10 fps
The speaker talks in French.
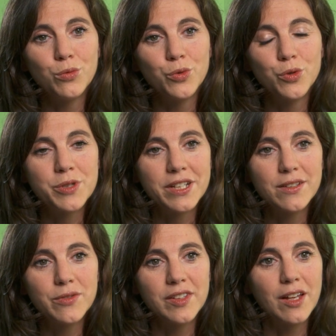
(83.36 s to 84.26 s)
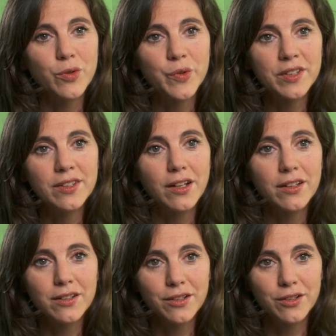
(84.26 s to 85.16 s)
Mon objectif, c'est d'avancer,
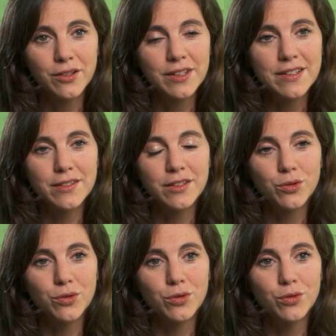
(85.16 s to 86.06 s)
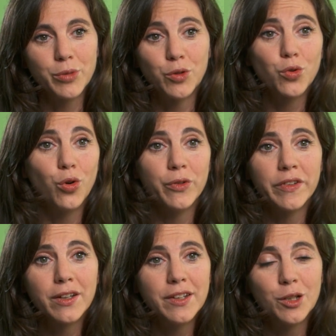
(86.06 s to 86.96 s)
d'aller, d'essayer bah, de,
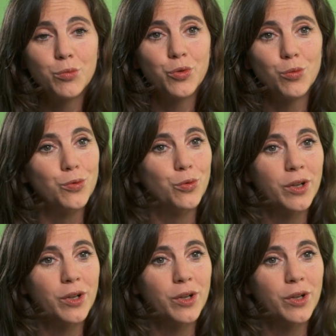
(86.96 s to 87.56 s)
grandir, d'aller plus en plus